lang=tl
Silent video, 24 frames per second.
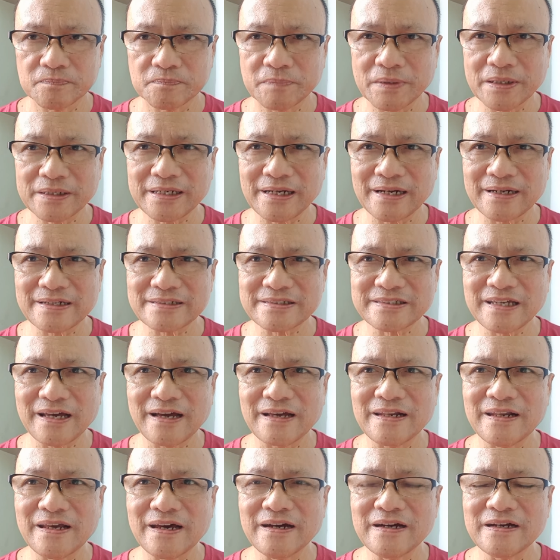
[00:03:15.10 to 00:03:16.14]

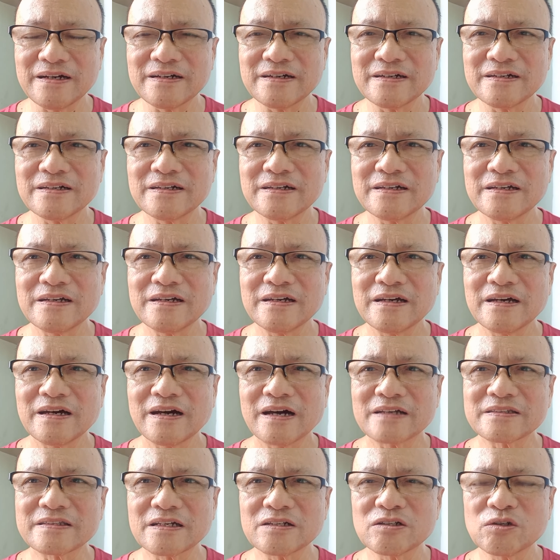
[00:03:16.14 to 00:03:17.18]
pagkakasala
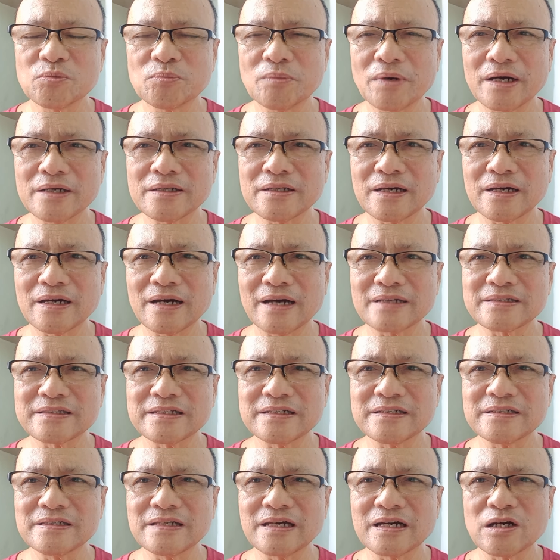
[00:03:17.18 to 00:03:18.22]
at anuman ang
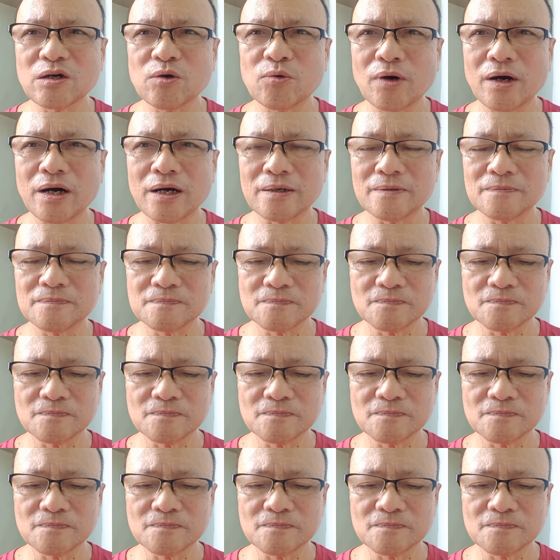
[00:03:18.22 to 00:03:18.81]
ating nagawa